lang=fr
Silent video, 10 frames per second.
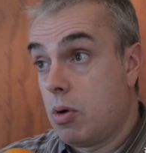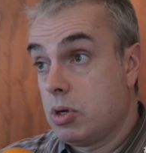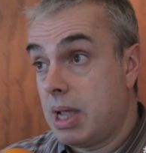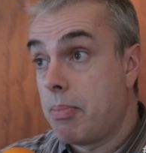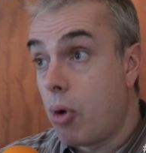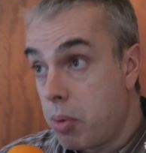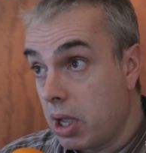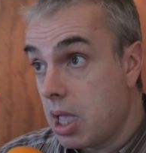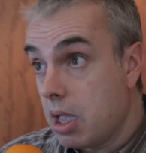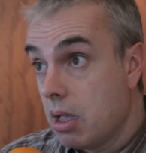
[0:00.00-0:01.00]

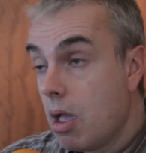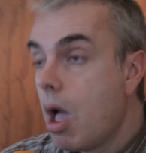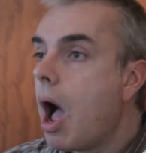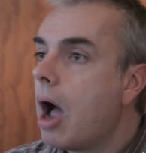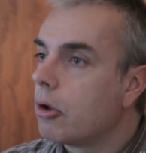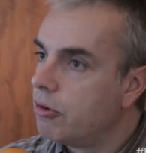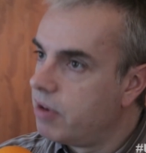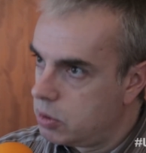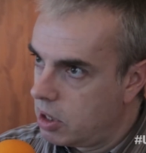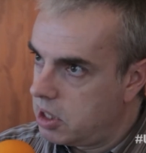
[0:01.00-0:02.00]
s'approprier, alors de
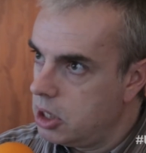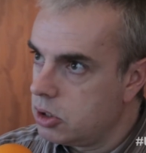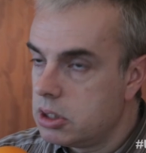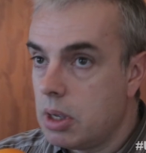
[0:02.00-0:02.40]
façon intelligente,